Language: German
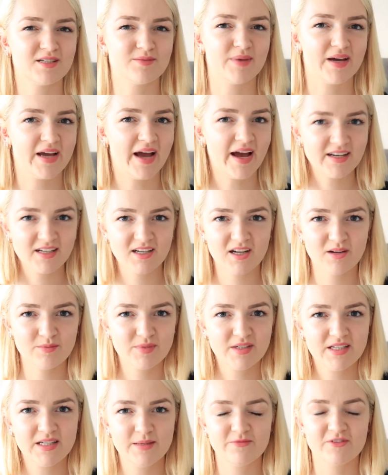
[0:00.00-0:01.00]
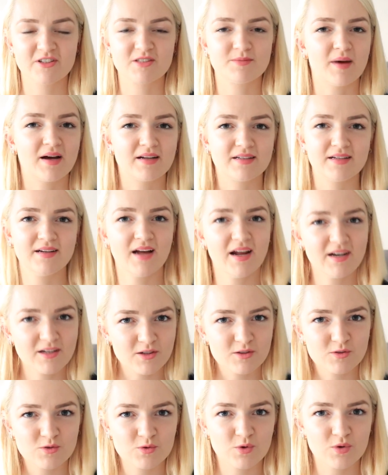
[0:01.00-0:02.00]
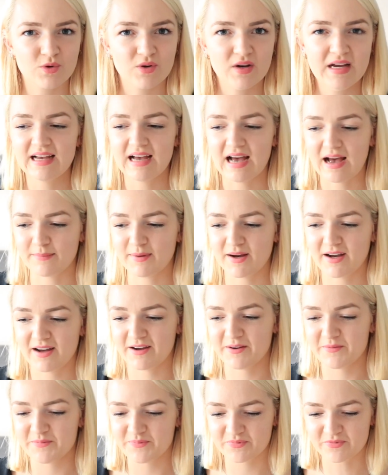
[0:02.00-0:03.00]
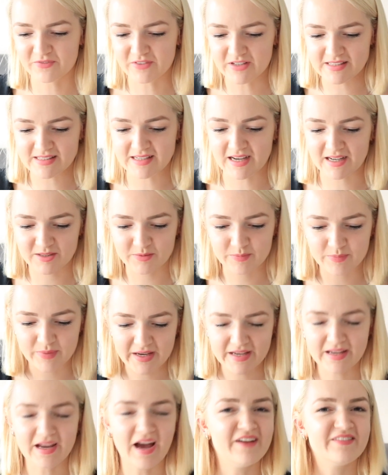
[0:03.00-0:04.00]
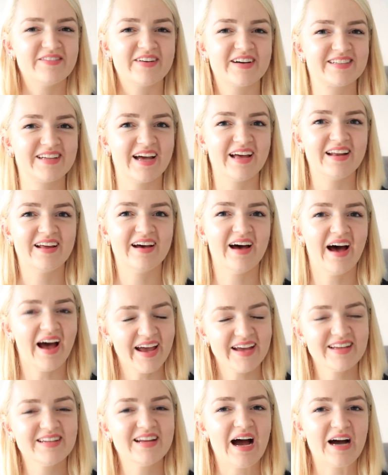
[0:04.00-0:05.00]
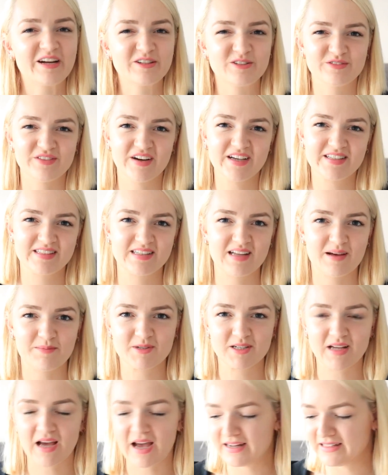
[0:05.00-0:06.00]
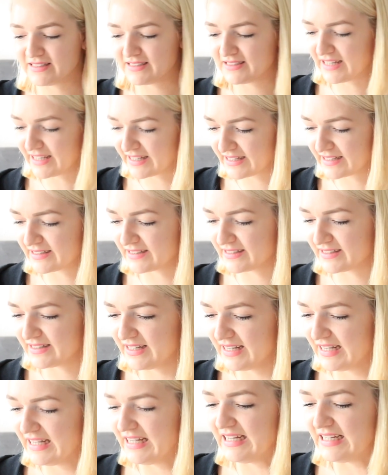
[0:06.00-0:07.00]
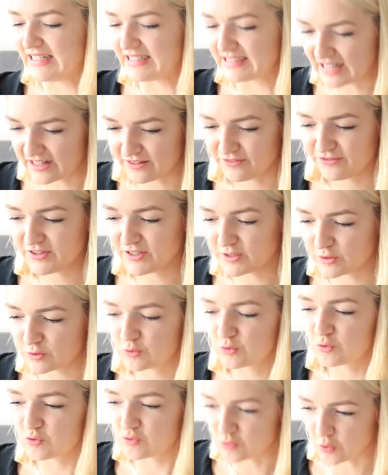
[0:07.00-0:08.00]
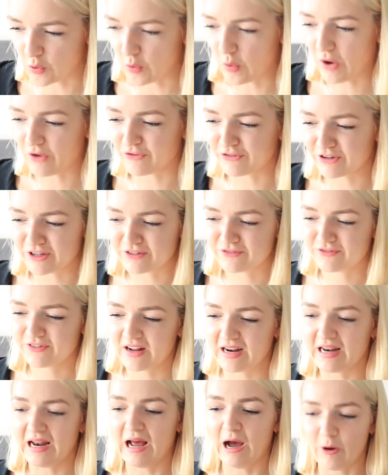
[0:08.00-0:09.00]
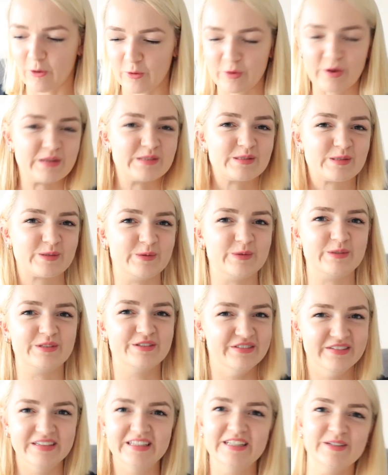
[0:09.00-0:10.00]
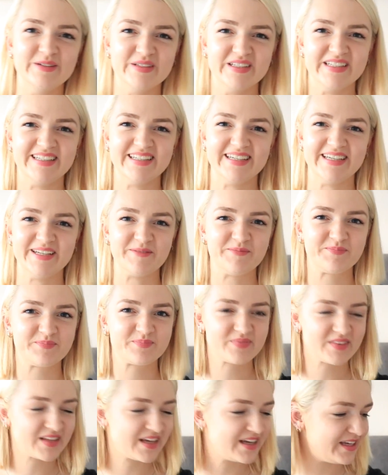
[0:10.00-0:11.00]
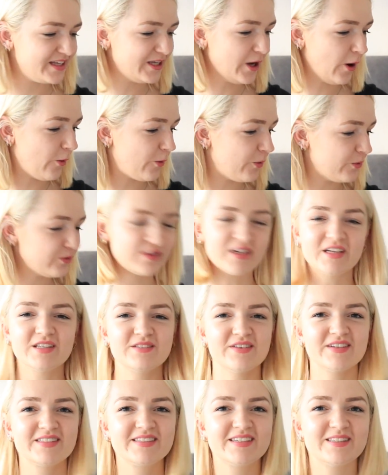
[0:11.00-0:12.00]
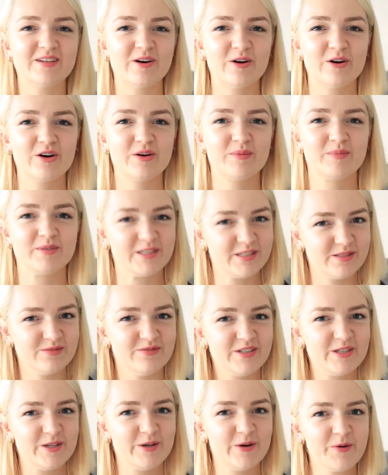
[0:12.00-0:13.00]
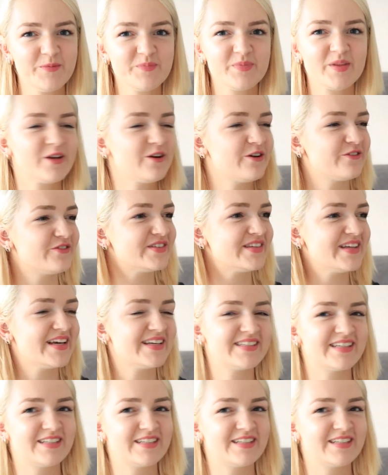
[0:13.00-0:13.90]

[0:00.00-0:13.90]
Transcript: denn bei anderen beliebt, was machen denn andere so. Aber wie gesagt, bring einfach deine eigene Art und Weise damit rein. Ich denke, dann findest du so auf jeden Fall auch ganz gute Videoideen. Jo, und das war's jetzt auch mit diesem Video. Ich hoffe sehr, es